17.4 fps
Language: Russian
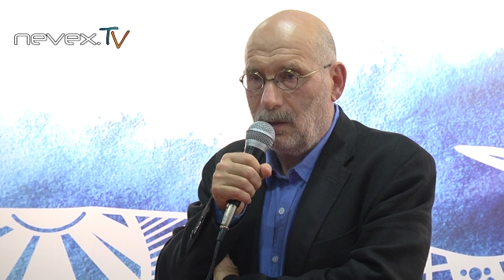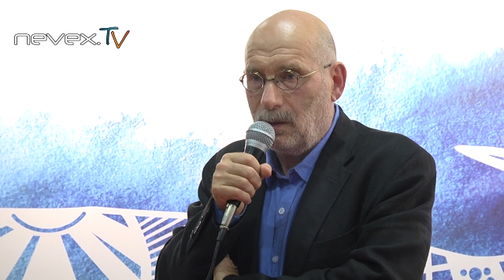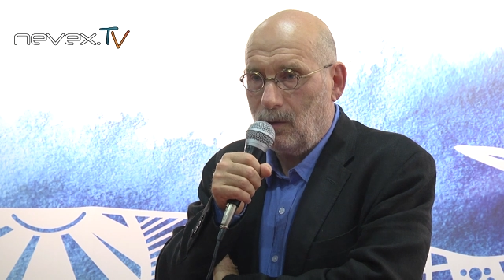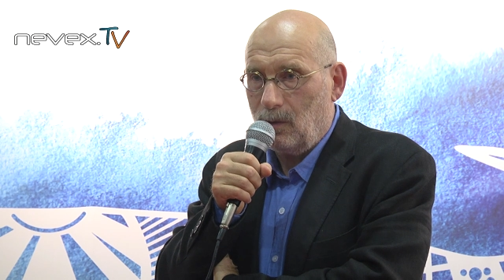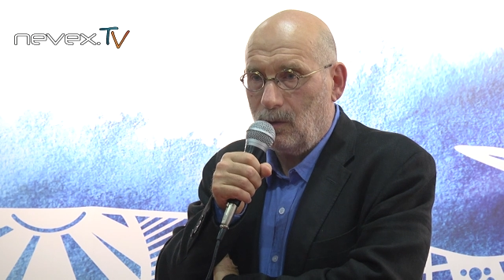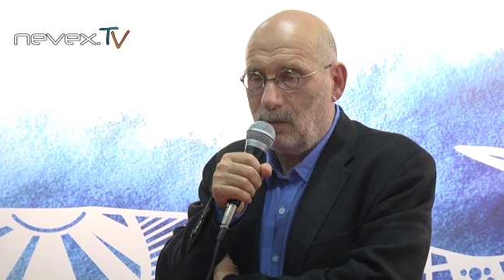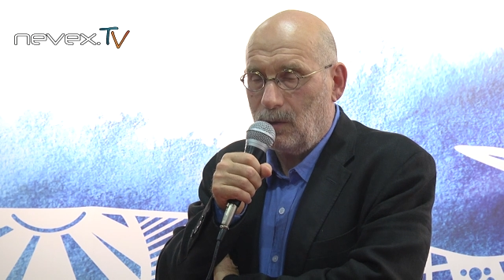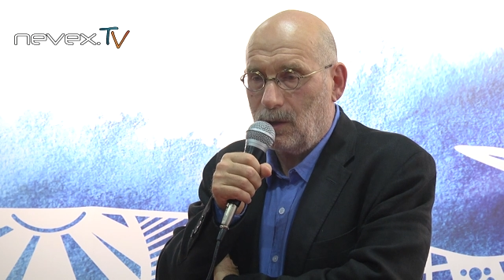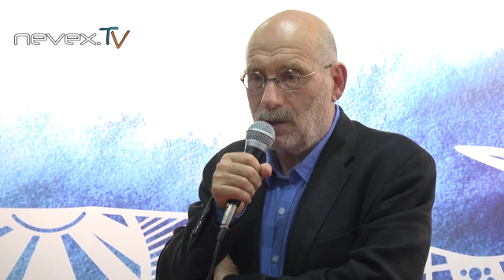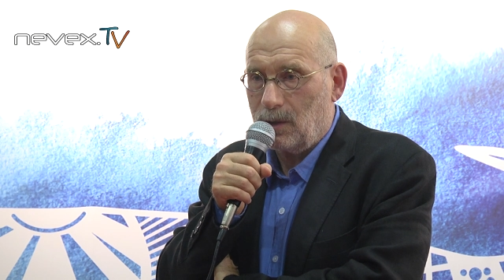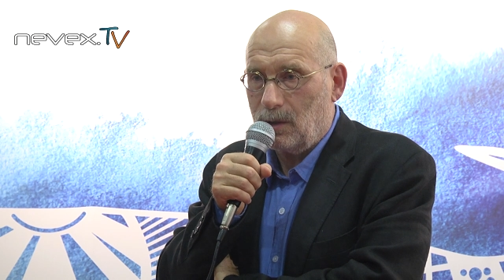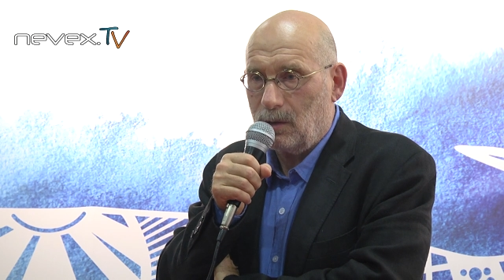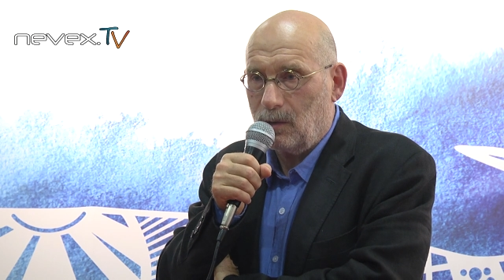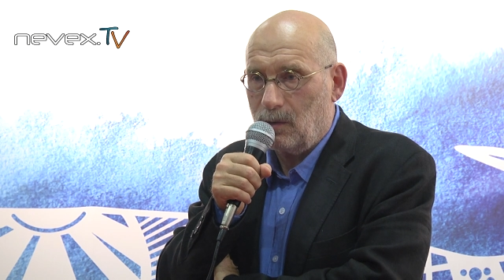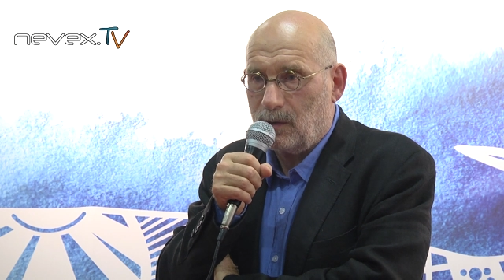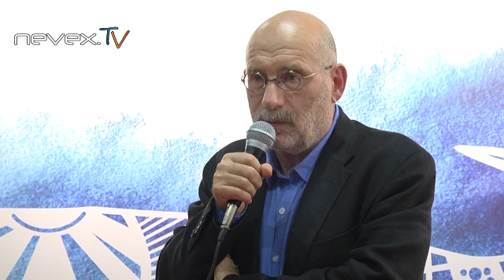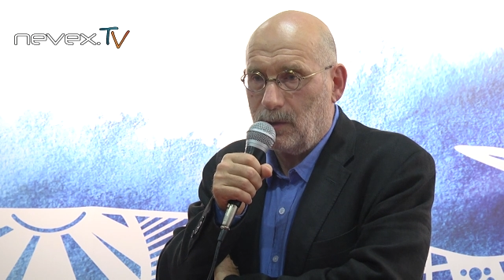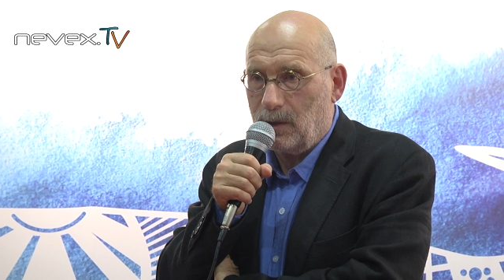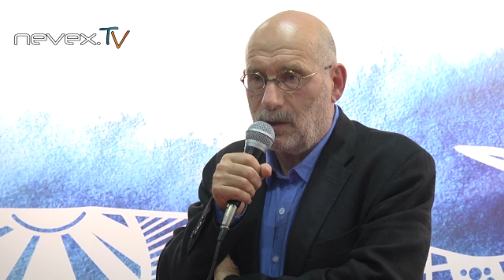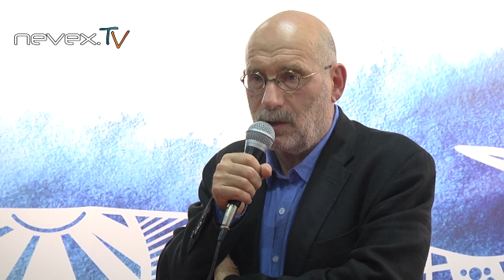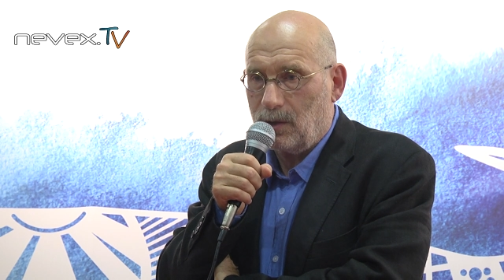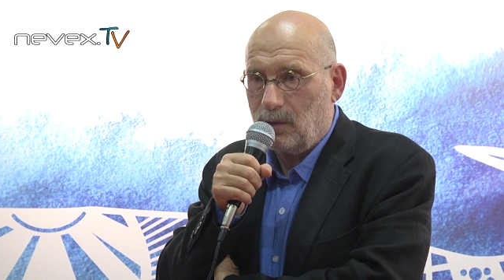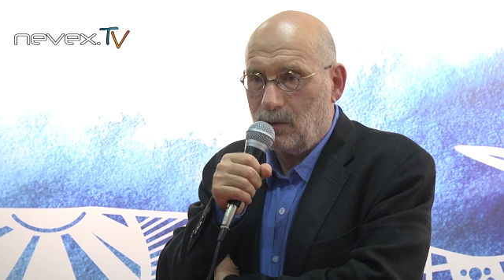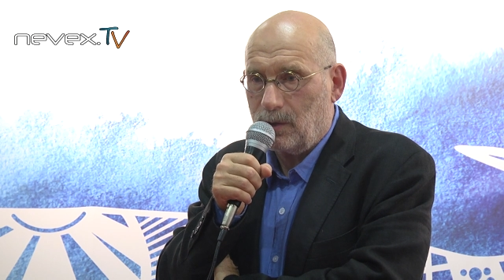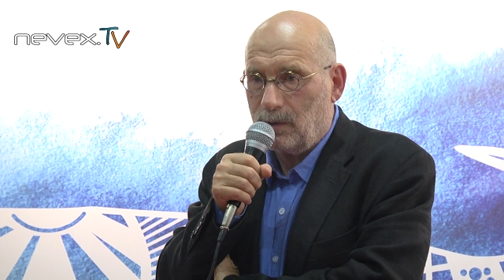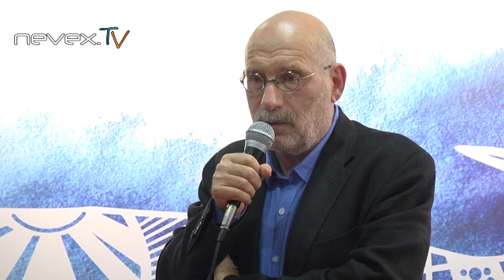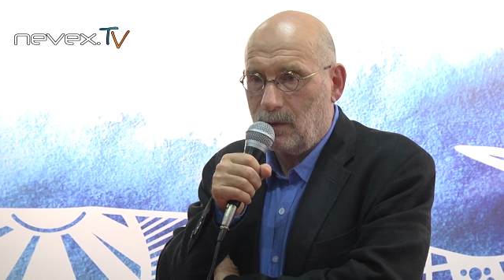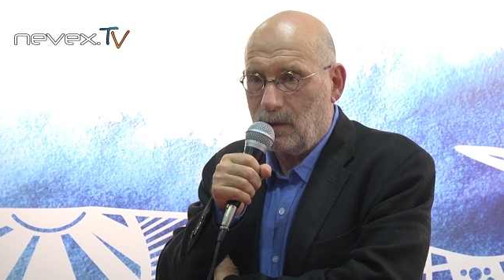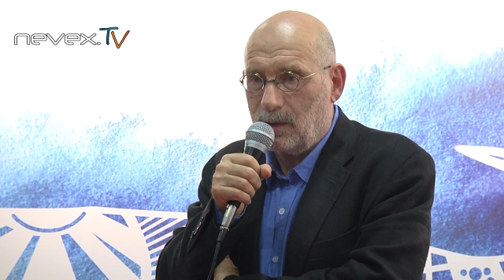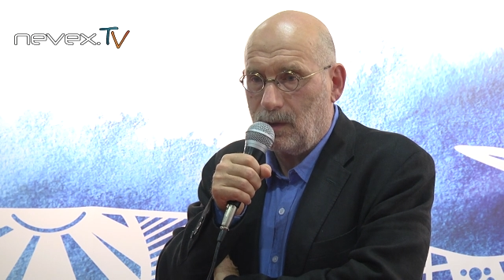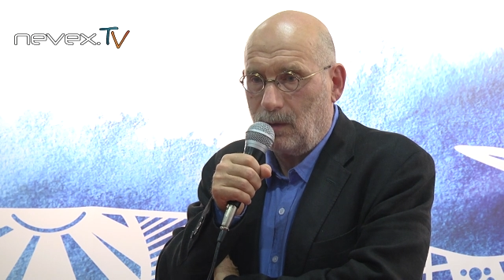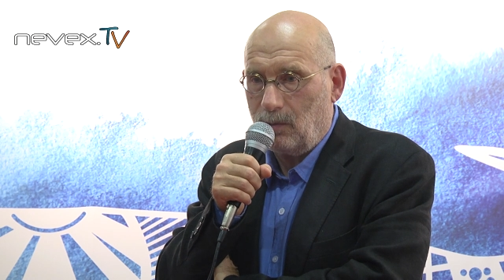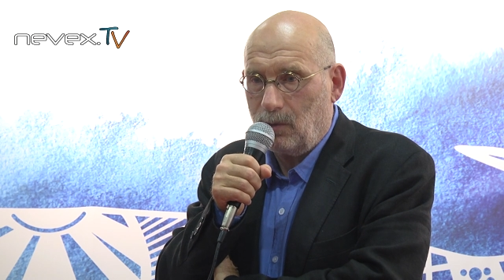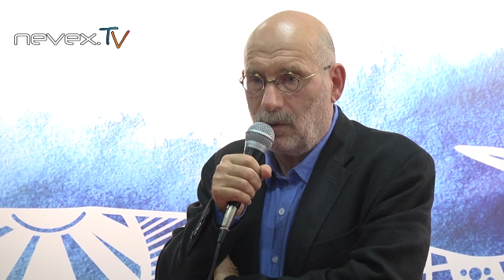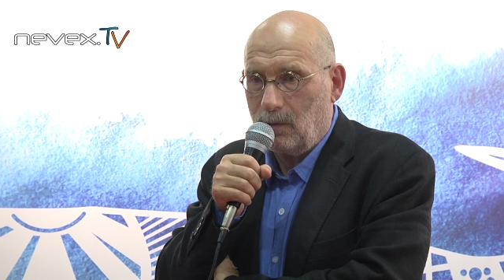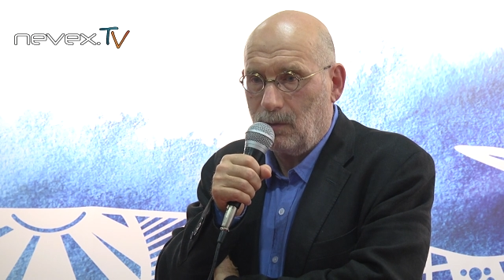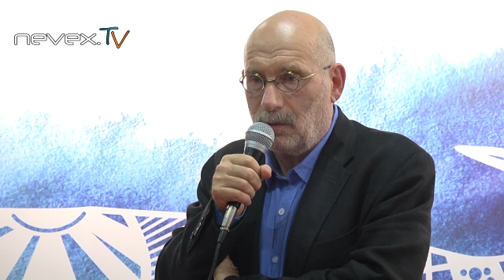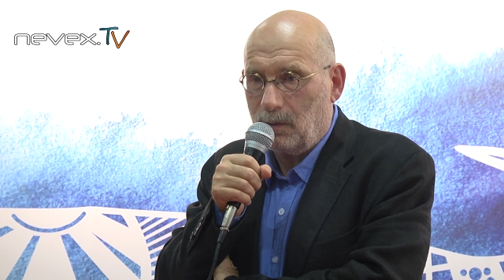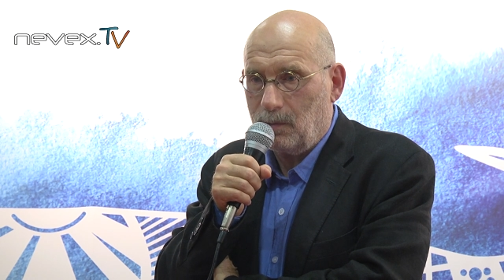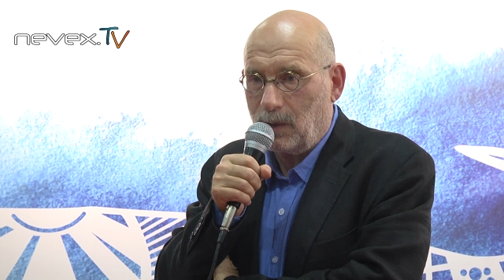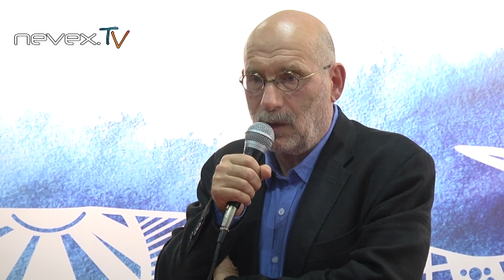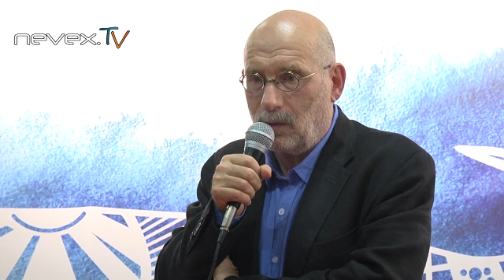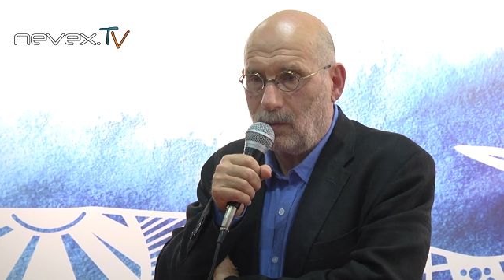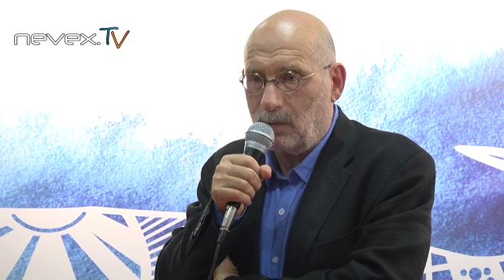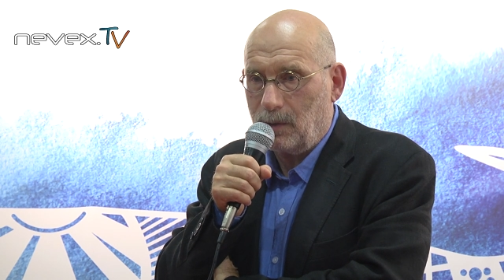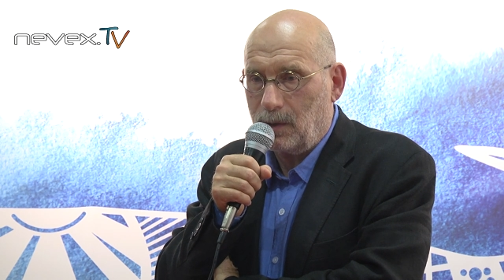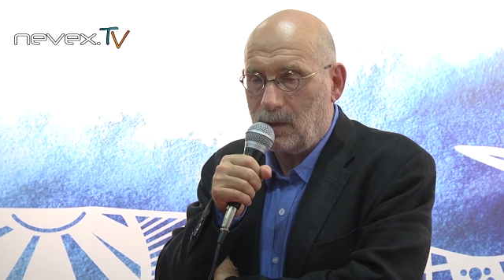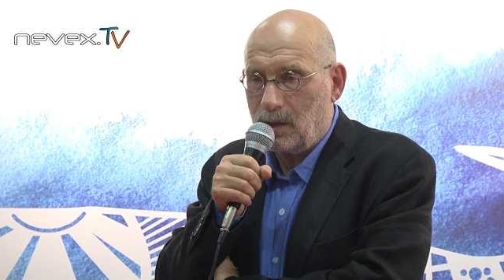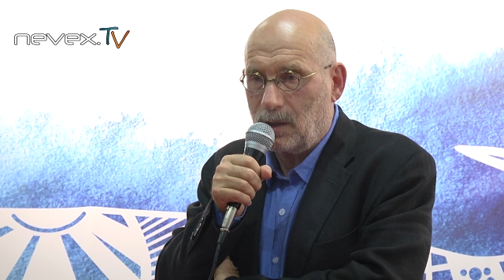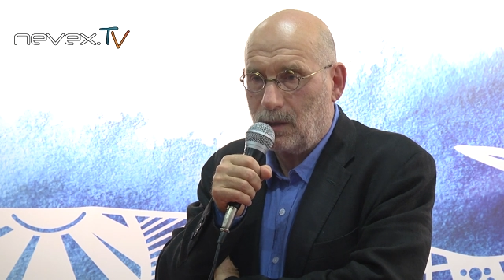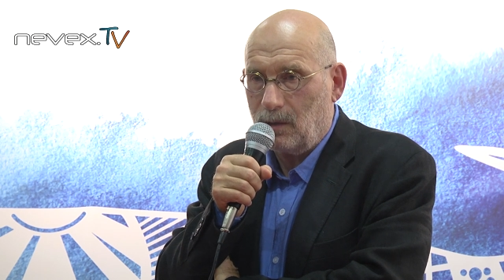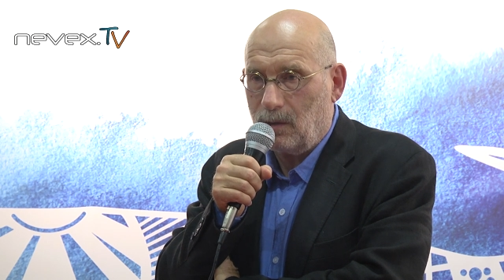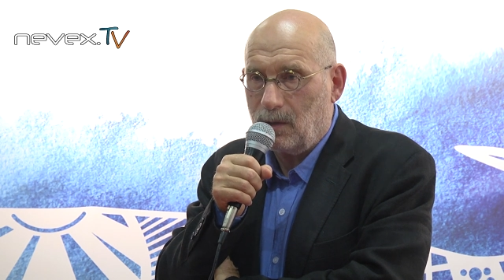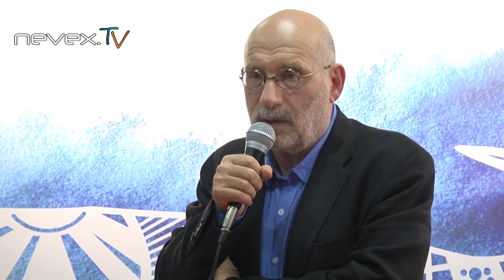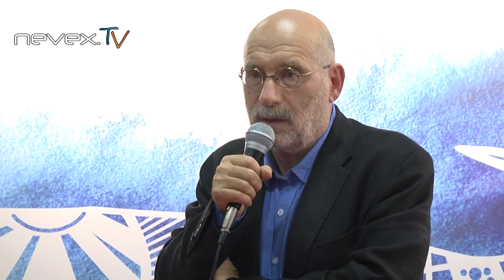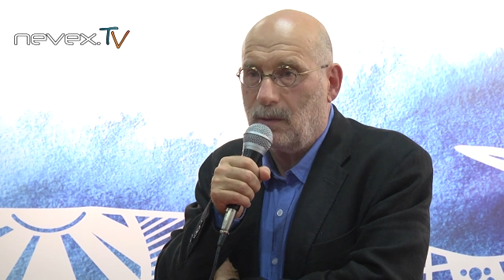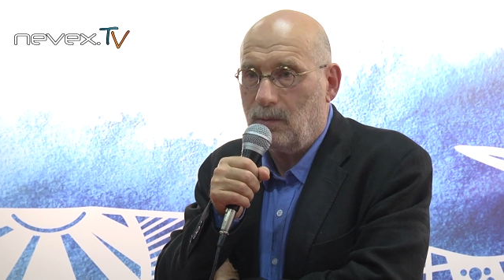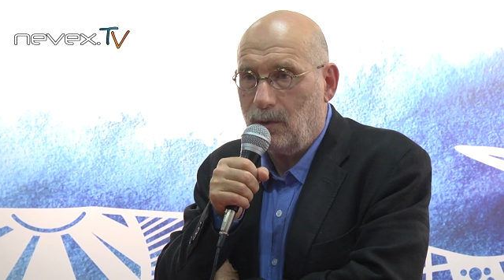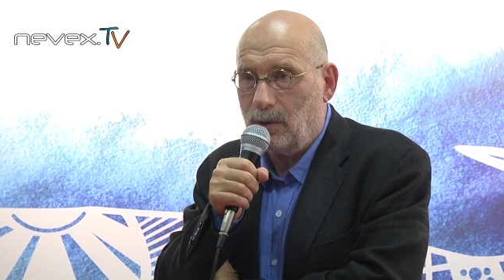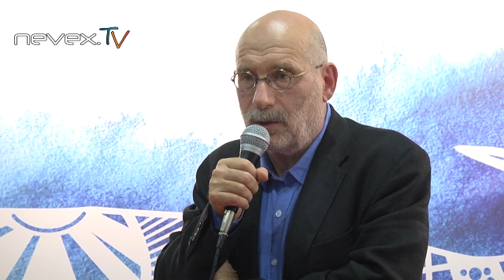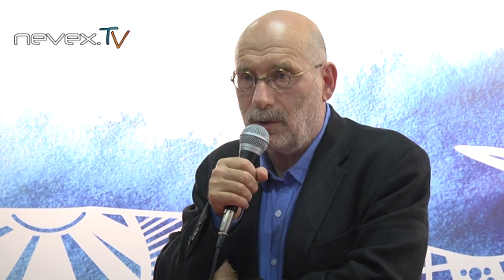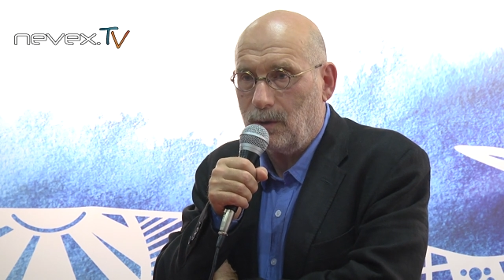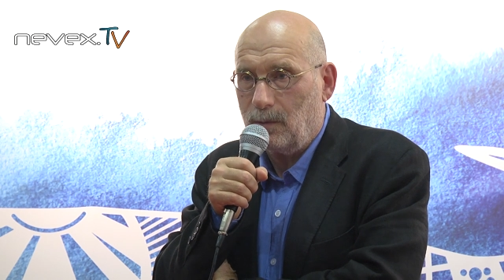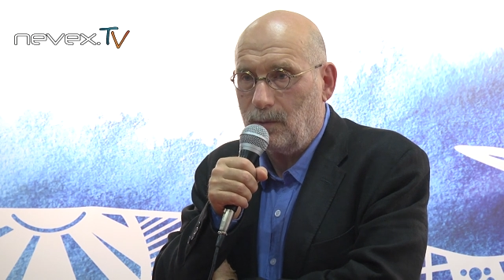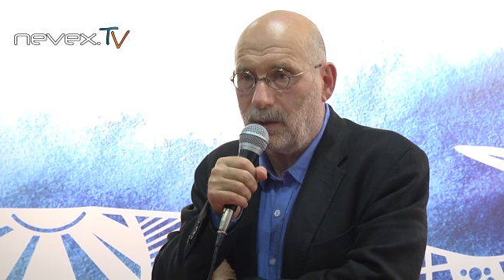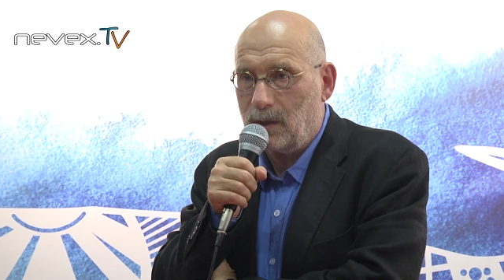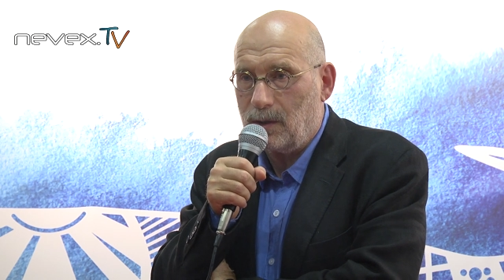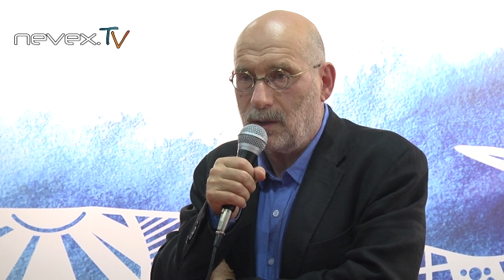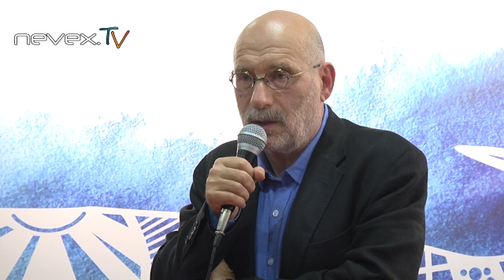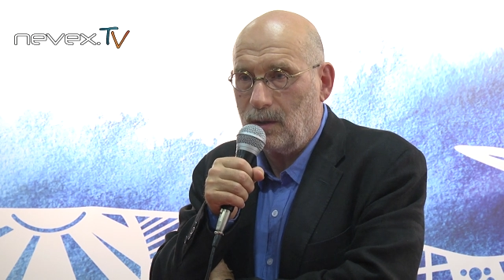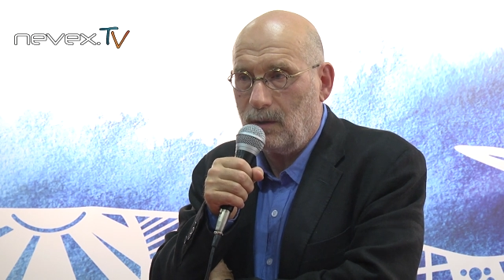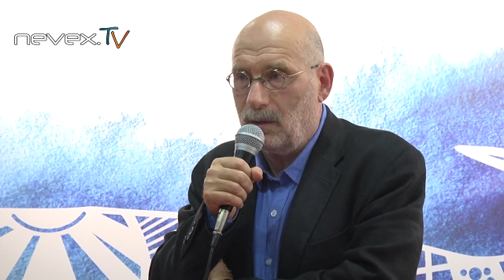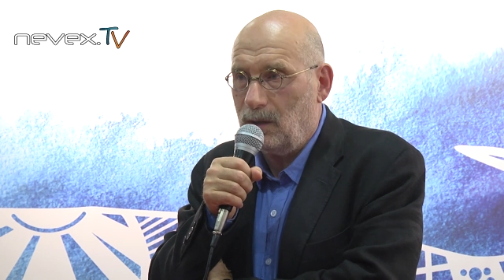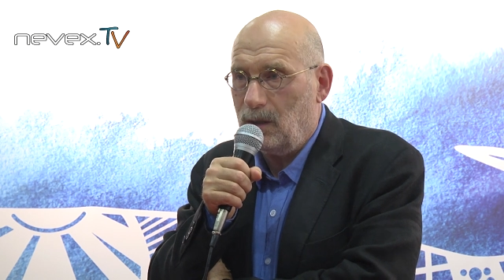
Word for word: и думаешь, Господи, что же вот с тобой вот потом произошло, а с тобой что произошло.